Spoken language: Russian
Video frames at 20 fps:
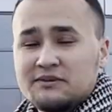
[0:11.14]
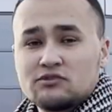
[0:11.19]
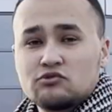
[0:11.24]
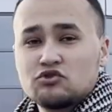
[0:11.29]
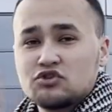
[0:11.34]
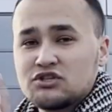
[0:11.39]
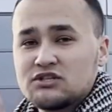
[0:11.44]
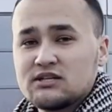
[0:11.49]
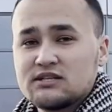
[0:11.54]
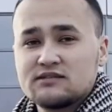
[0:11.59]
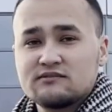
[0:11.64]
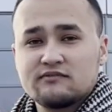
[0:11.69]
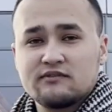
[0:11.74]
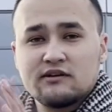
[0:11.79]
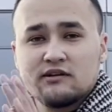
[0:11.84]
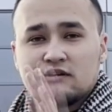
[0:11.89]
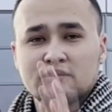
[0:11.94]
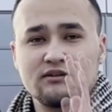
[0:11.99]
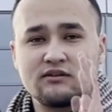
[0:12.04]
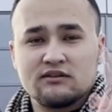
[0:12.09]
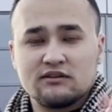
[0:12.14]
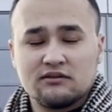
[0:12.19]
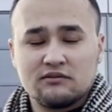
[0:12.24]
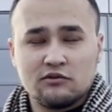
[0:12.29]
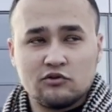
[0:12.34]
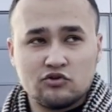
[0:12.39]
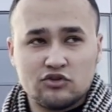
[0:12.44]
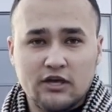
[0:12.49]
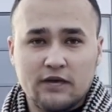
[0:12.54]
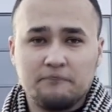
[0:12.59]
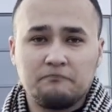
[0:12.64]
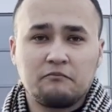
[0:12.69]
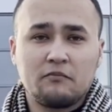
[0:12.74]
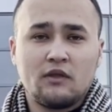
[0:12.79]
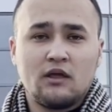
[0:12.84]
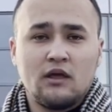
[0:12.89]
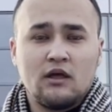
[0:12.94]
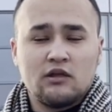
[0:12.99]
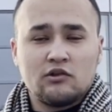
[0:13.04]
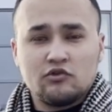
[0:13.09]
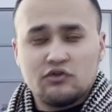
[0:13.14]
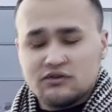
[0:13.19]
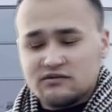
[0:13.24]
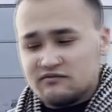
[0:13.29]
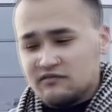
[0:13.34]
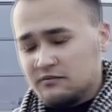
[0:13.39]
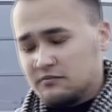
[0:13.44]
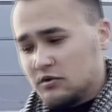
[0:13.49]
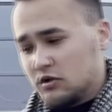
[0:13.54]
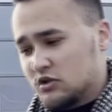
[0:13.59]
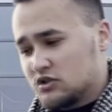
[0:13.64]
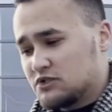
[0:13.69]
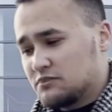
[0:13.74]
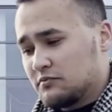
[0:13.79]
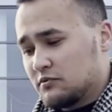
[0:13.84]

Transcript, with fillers: месту жительства людей. То есть вы берете,